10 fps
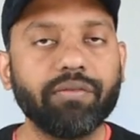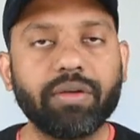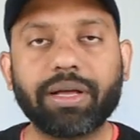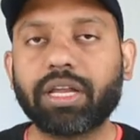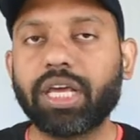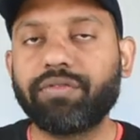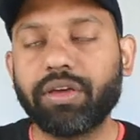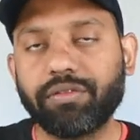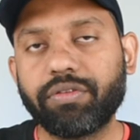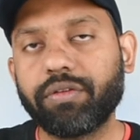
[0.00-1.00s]
फिर बात करेंगे
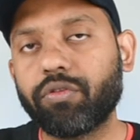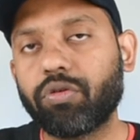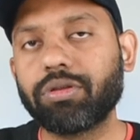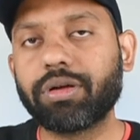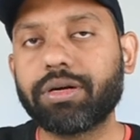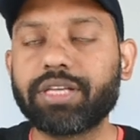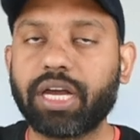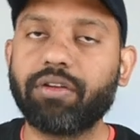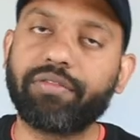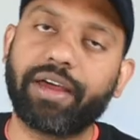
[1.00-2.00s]
फिफ्थ फिर फोर्थ थर्ड
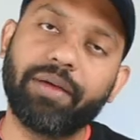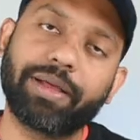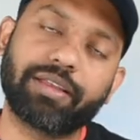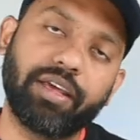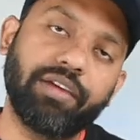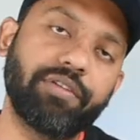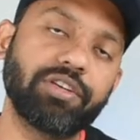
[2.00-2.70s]
सेकंड और फाइनली बात करेंगे